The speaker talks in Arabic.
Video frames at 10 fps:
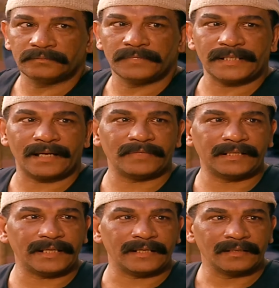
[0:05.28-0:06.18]
بنعمل
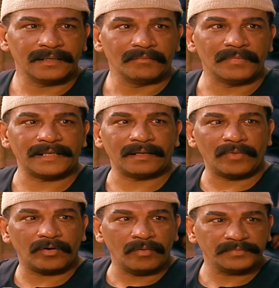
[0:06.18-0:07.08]
ايه ما انا
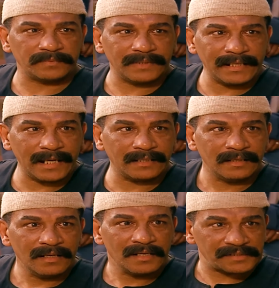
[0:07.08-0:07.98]
لما قمت بالليل
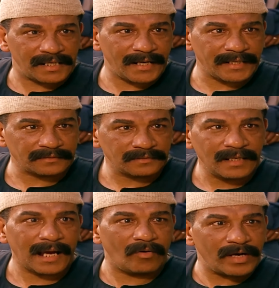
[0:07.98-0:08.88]
صحيت
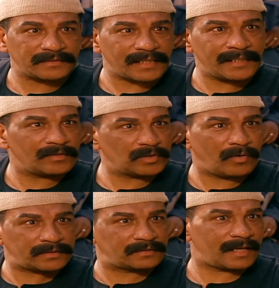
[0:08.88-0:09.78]
عواد تاني
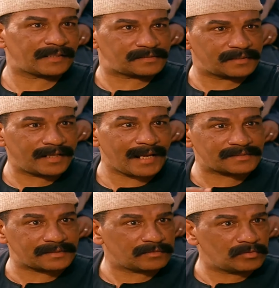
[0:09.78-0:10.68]
ودورت تحت السرير على
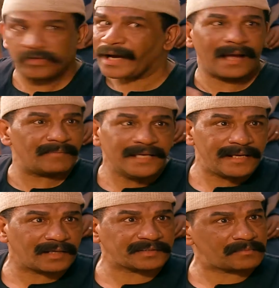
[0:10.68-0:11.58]
الصندوق اعمل
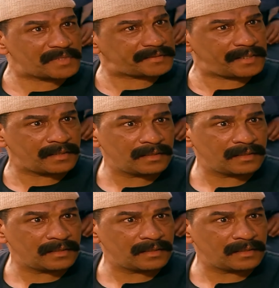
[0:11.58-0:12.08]
ايه اكتر من كده